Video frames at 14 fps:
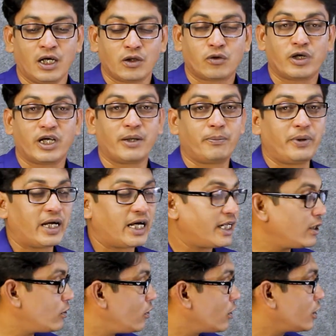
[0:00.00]
তো এই
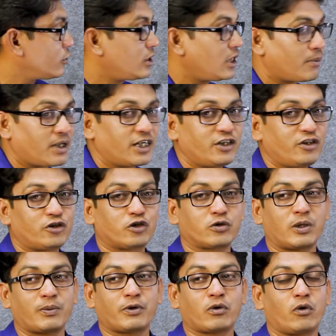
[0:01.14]
বিয়ারিংগুলোকে যদি আমরা নির্দিষ্ট
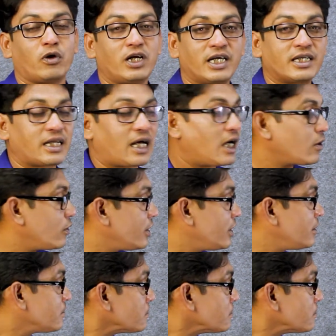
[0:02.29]
সময় পর অয়েলিং না করি